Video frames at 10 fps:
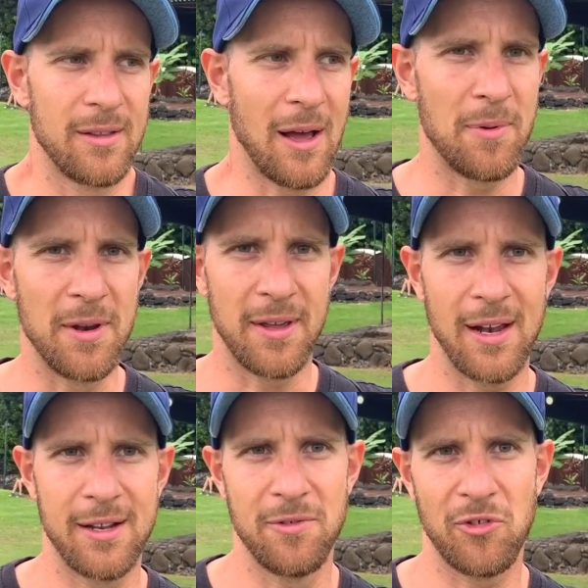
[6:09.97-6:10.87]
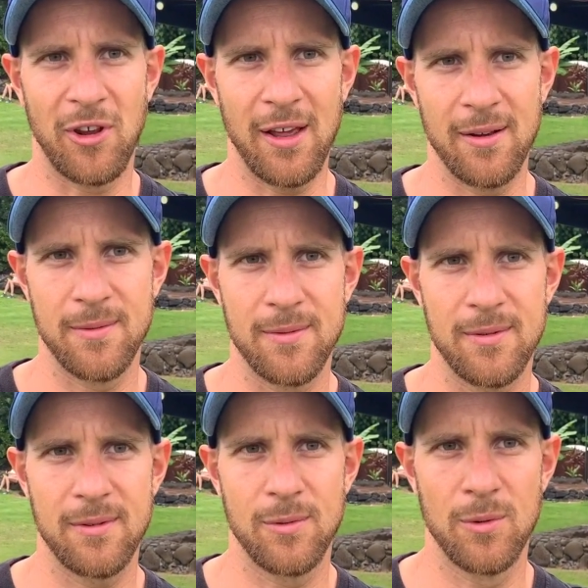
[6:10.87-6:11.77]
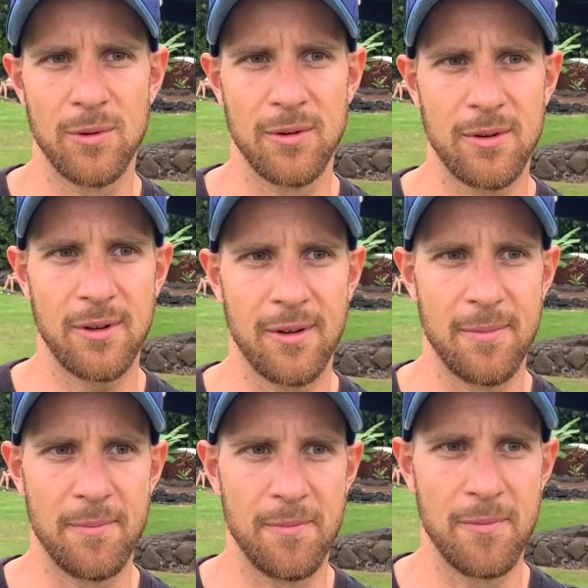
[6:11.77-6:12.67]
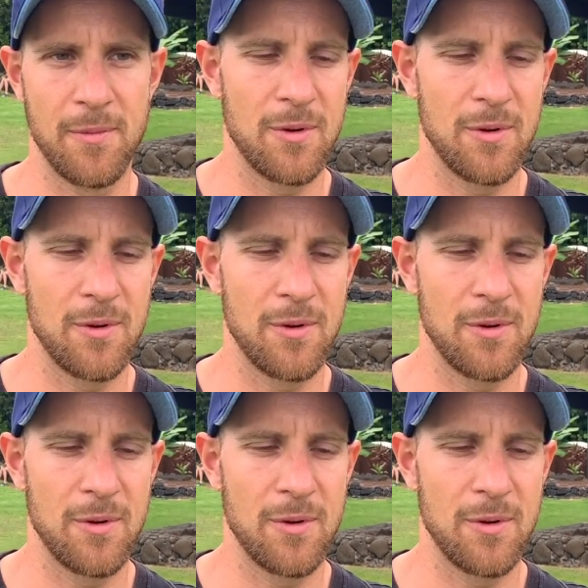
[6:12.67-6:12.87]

da bin ich relativ streng und ähm,